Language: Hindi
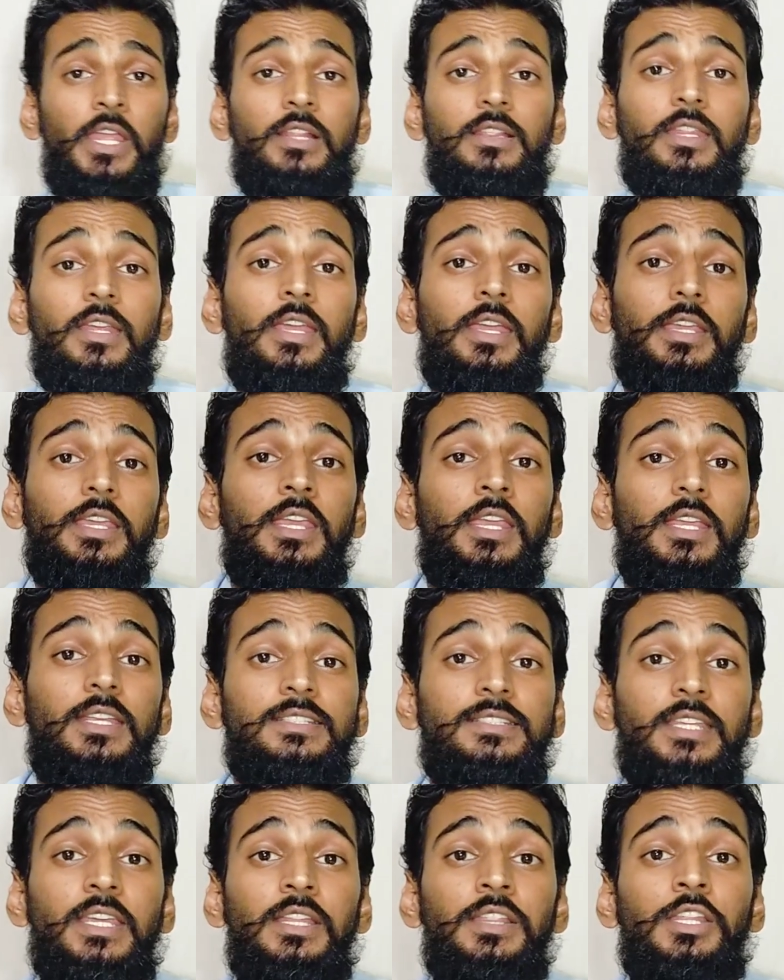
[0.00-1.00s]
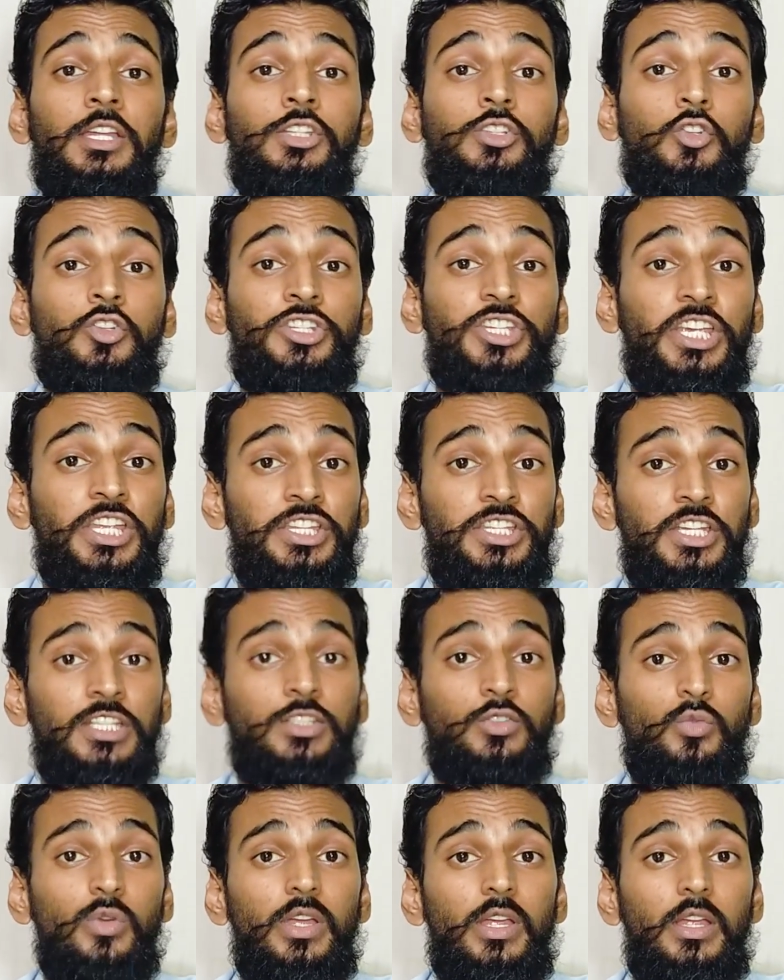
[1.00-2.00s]
देखते हैं कि इसके अंदर जो
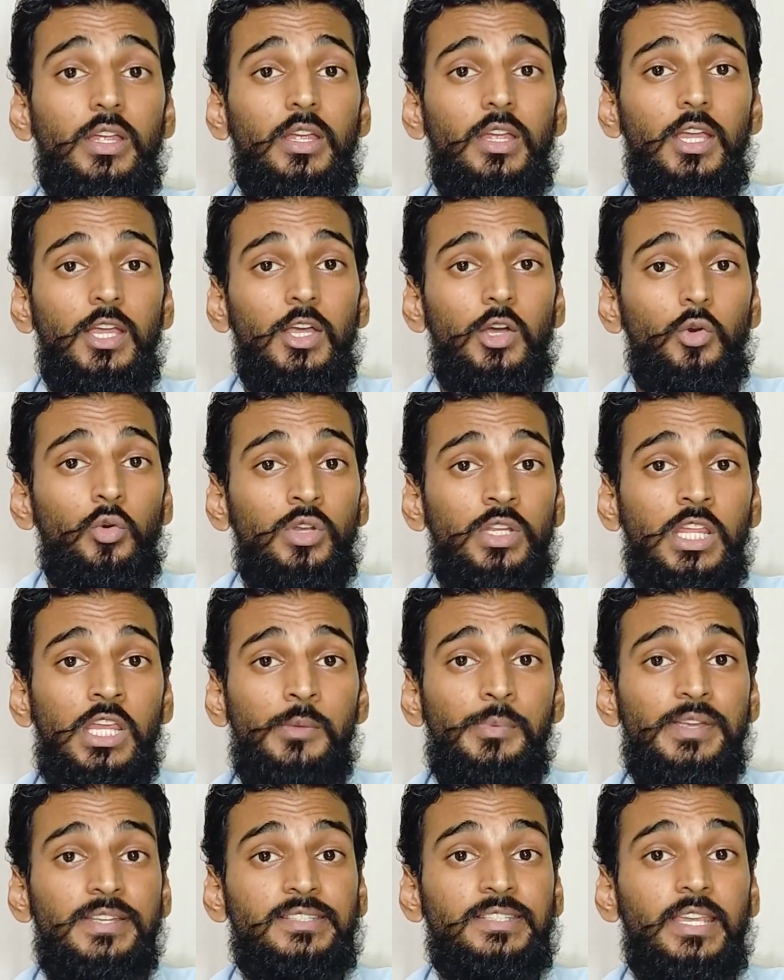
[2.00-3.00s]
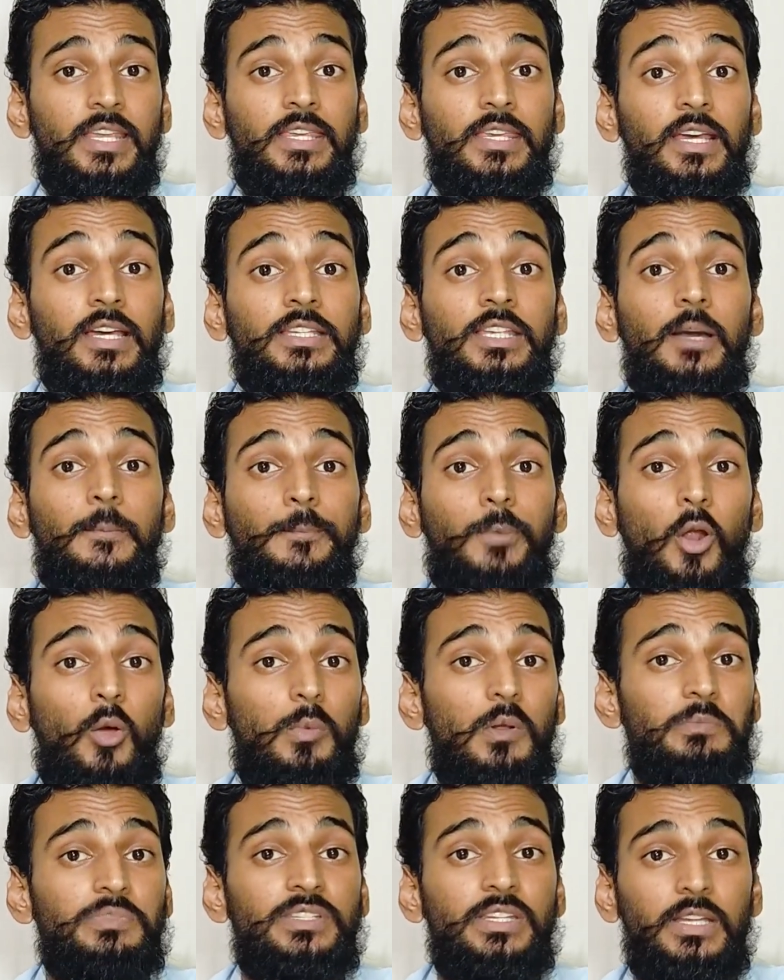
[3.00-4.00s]
चेंजेस हुए हैं उनकी वजह से क्या क्या
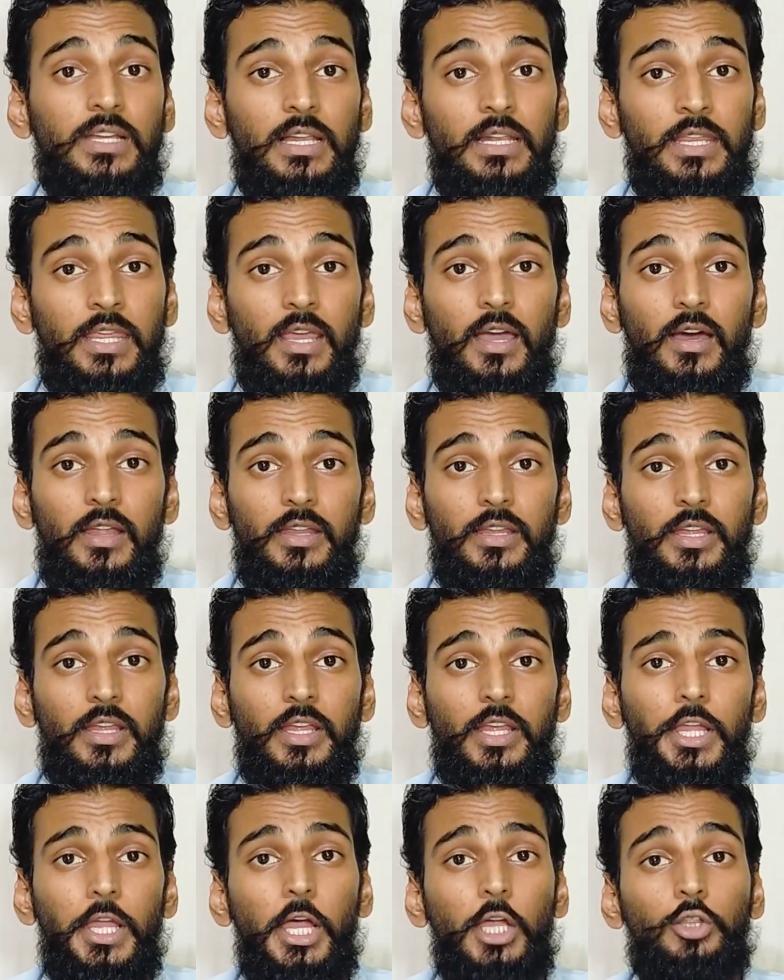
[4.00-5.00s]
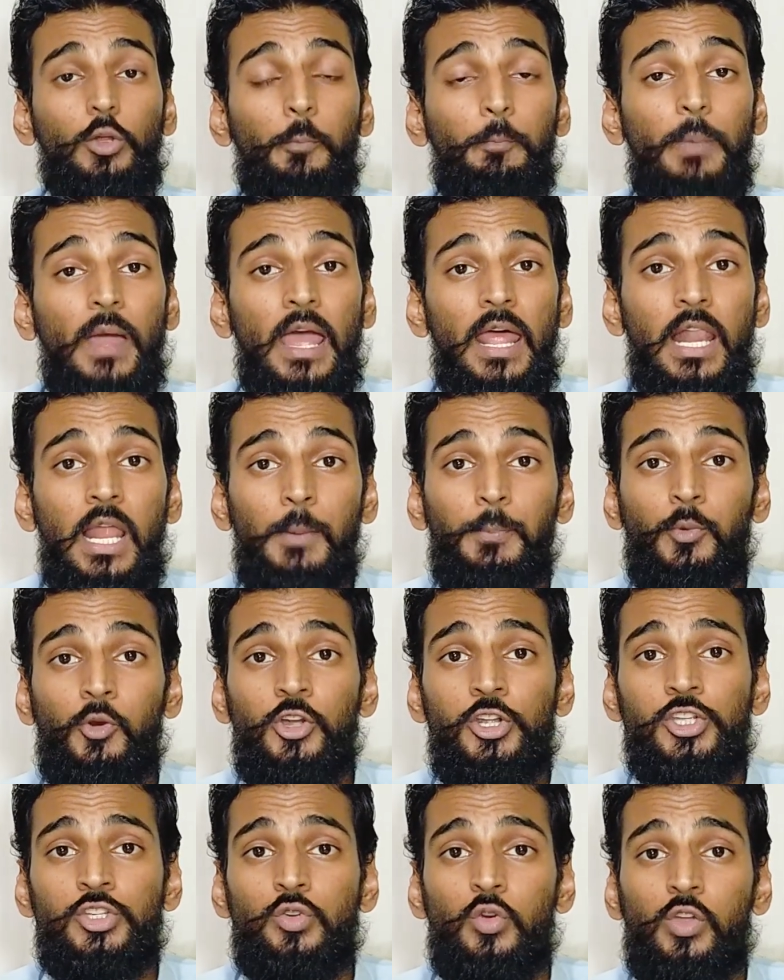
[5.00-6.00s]
प्रॉब्लम्स निकल के आ रही हैं तो पहला
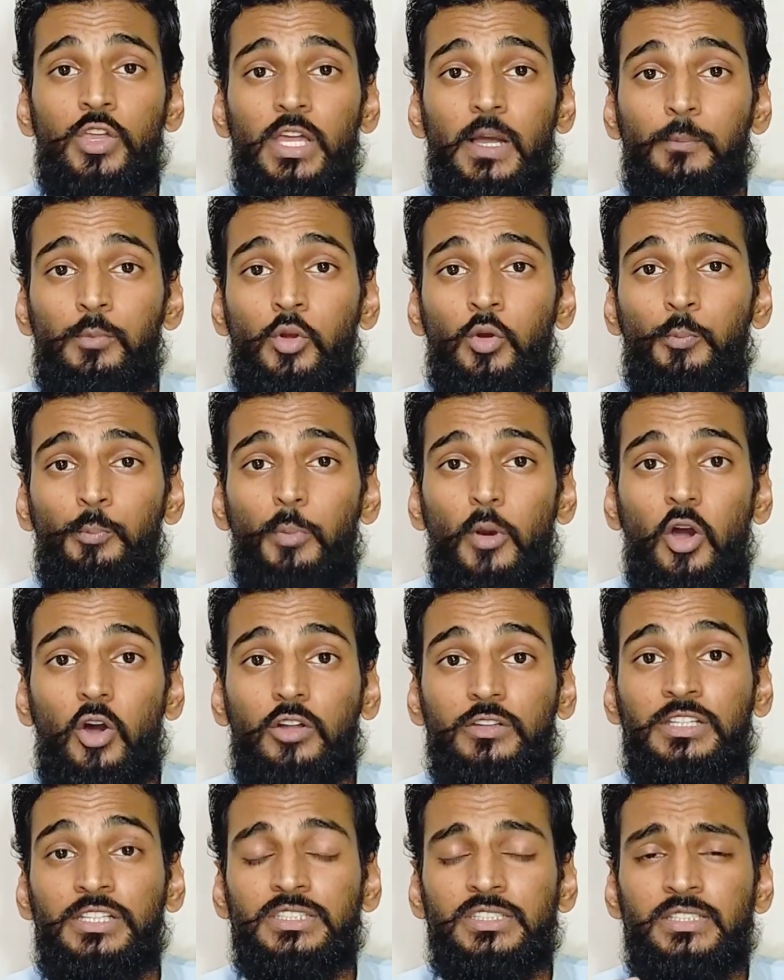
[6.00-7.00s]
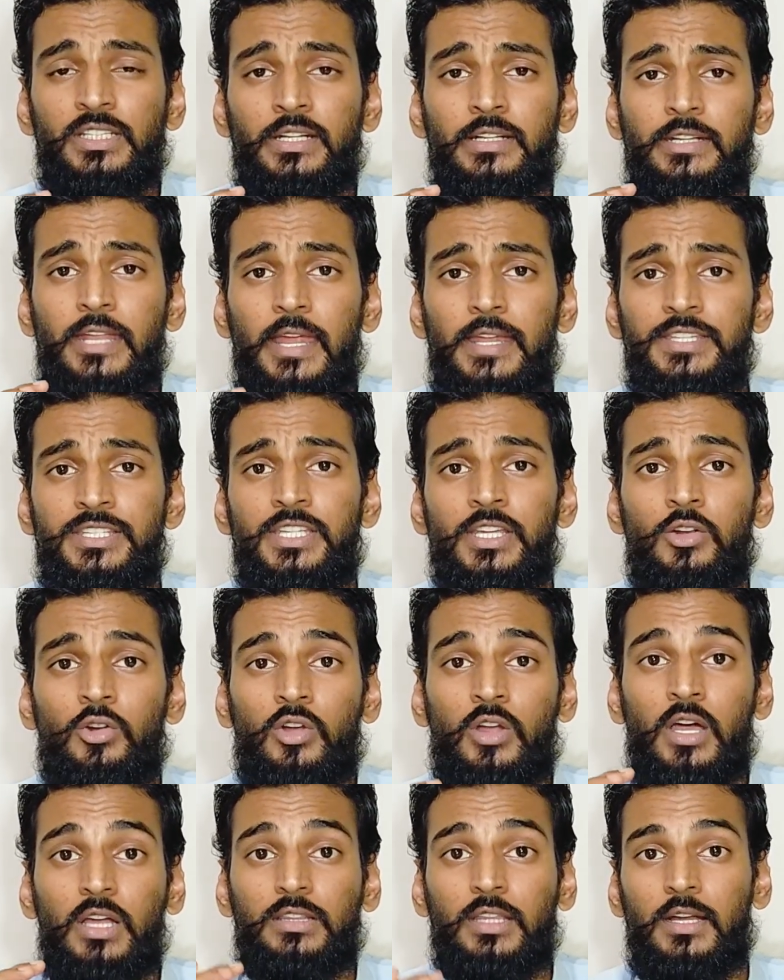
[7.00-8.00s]
पॉइंट जो कि आपको बहुत ही ज्यादा डेंजर
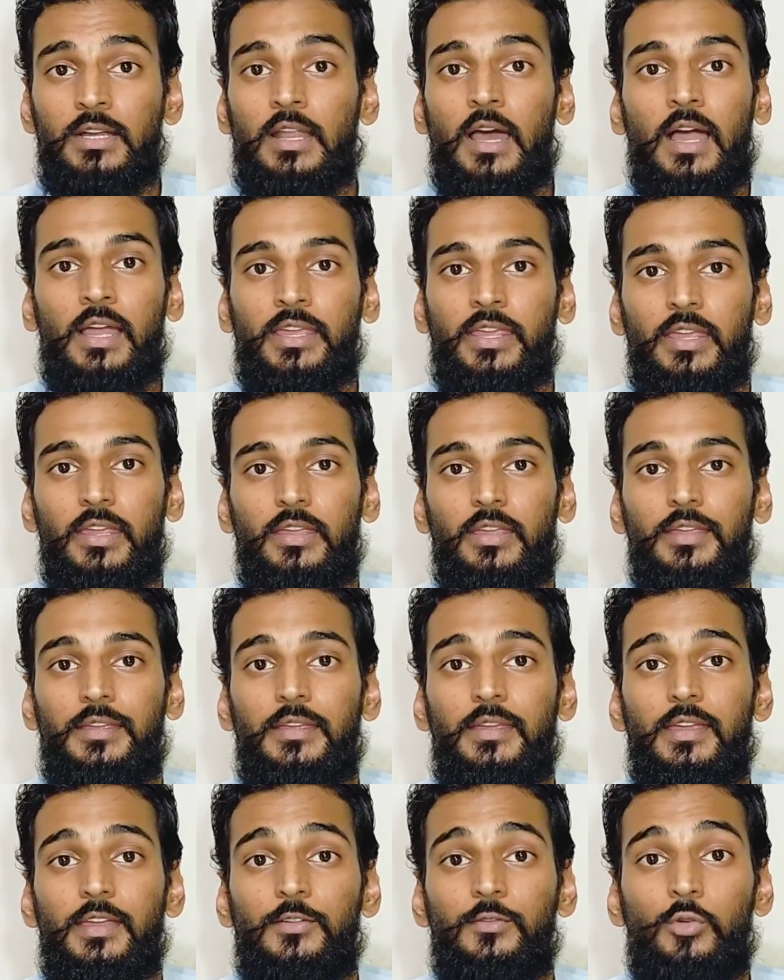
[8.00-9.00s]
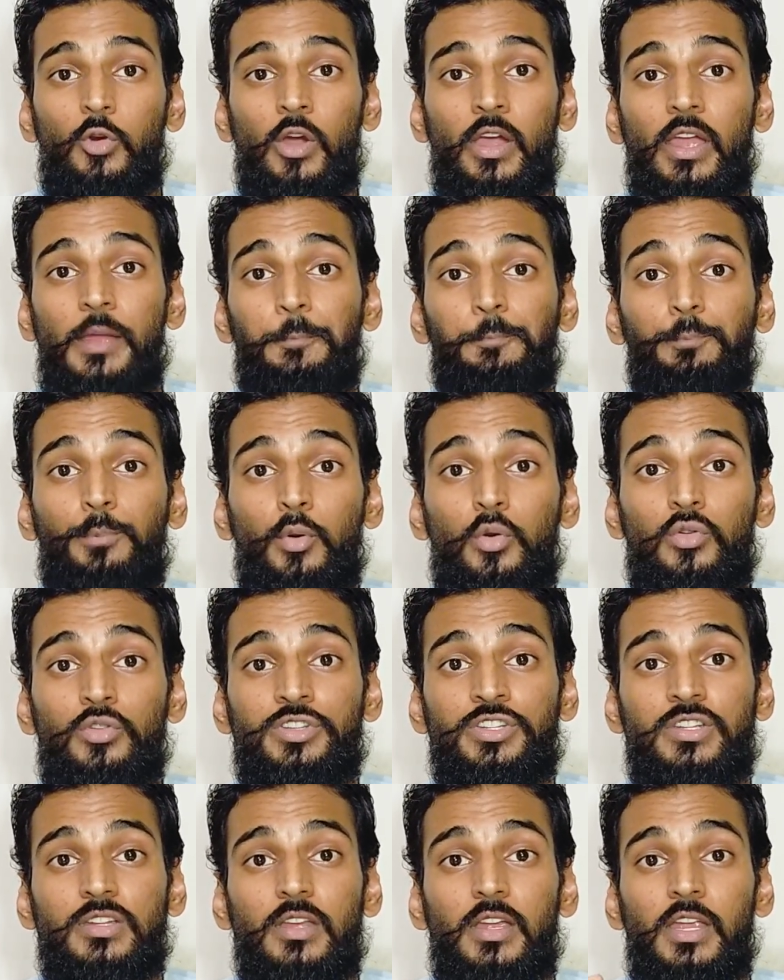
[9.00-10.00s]
और खतरनाक है वो है
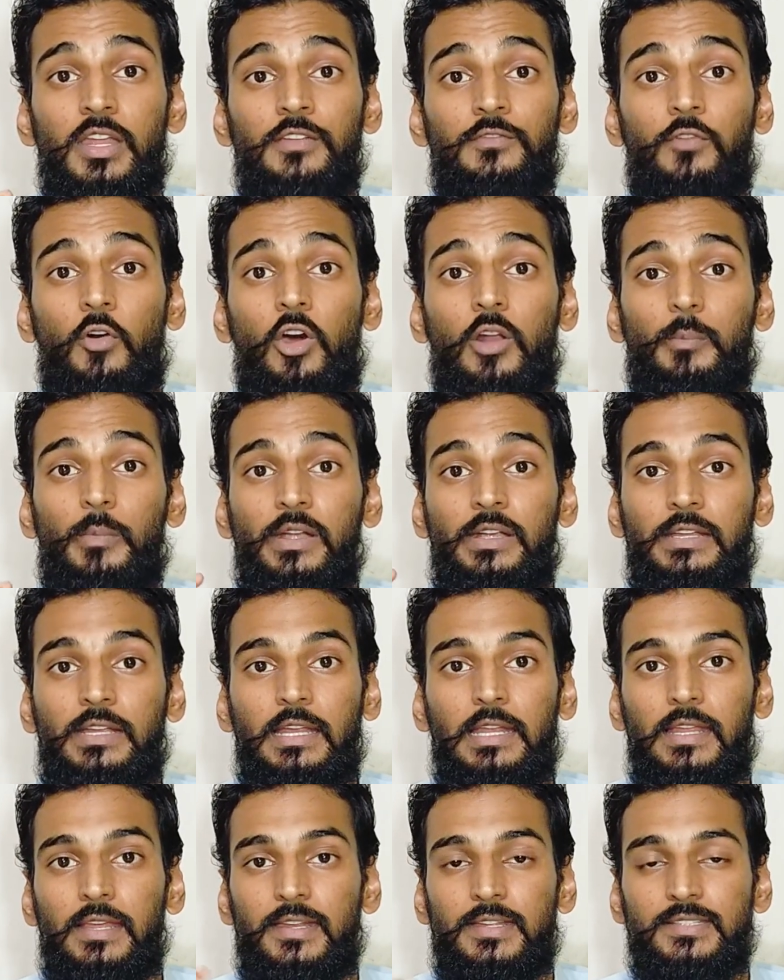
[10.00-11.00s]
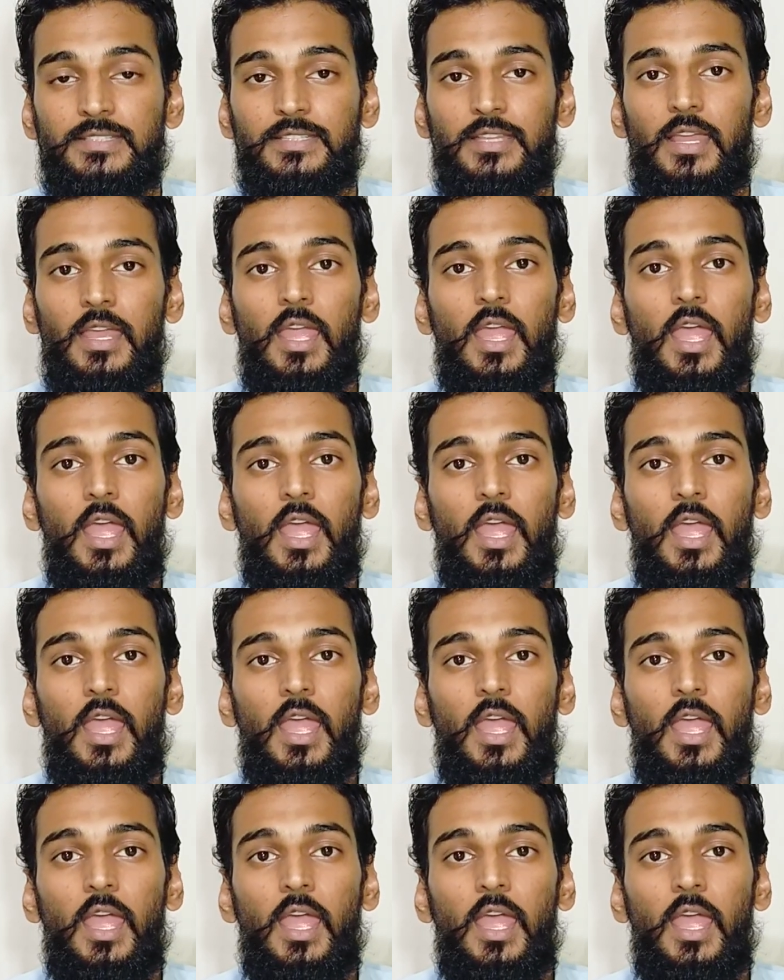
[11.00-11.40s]
पोस्ट इन्फॉर्मेंट क्लियरेंस